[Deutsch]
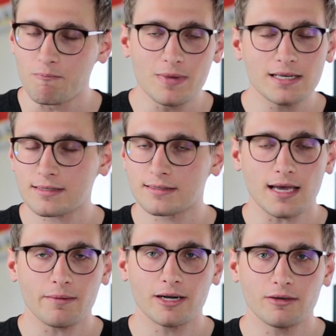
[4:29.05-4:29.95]

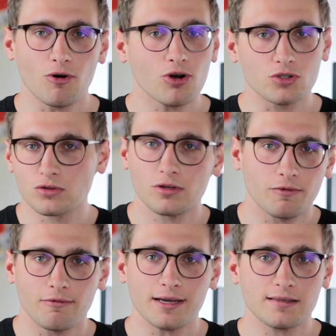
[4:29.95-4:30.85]
mindestens einmal die Woche so und so
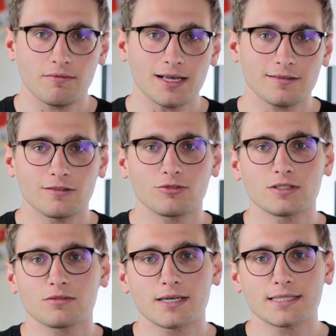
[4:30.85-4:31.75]
viel Wasser wechseln
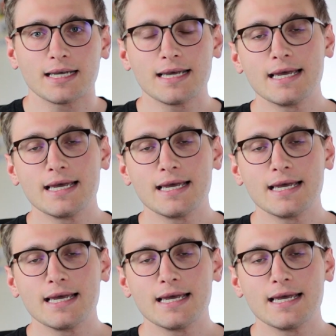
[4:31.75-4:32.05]
oder sowas.